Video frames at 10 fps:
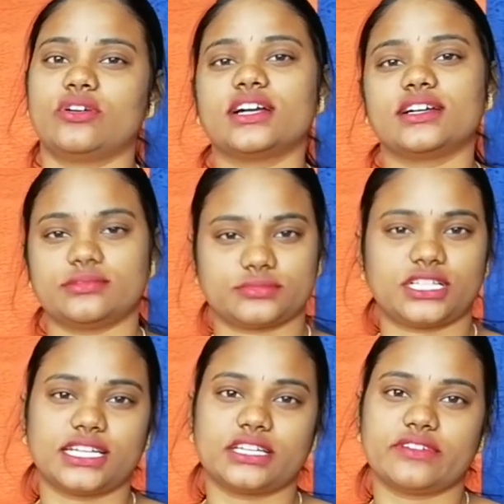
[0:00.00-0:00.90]
ఒక
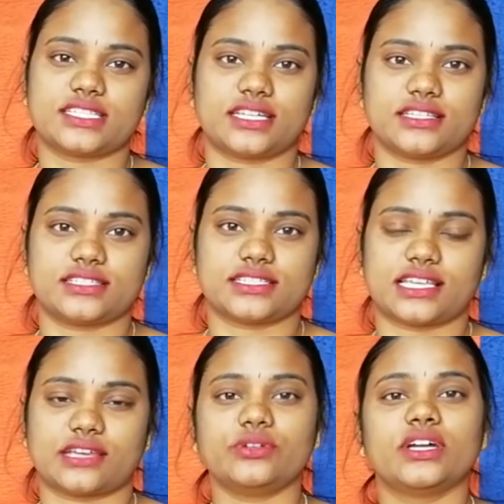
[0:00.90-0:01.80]
రిక్వెస్ట్ అనేది
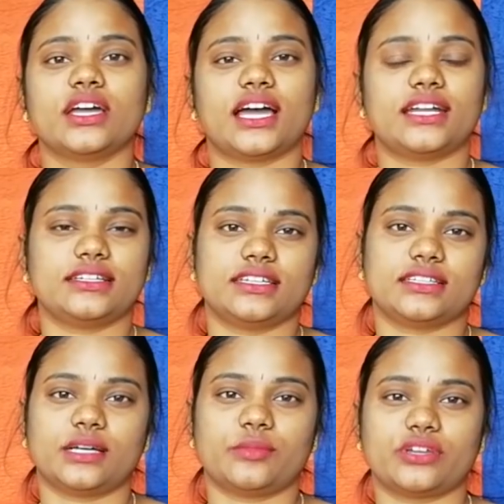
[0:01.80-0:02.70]
చేశారు అండ్
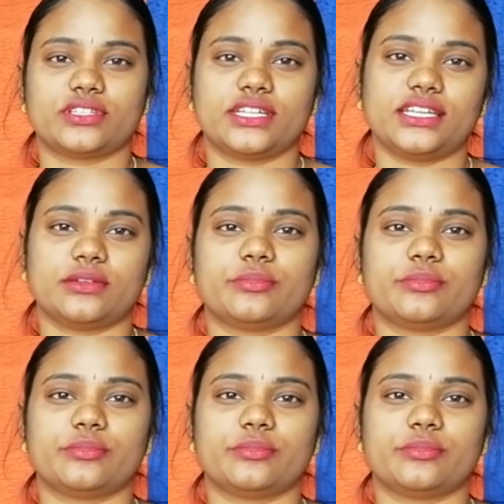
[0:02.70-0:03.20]
గీతా మాధురి